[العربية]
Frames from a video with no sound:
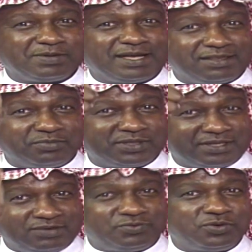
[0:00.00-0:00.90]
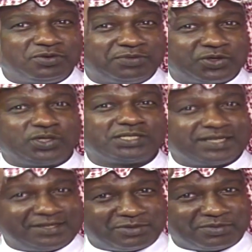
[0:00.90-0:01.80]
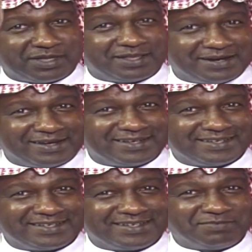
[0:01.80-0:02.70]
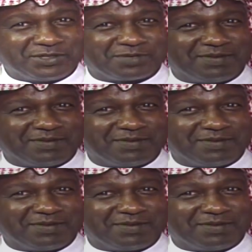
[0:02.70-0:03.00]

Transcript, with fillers: هذا بالتيفو بكل شيء انتم كذا الموسم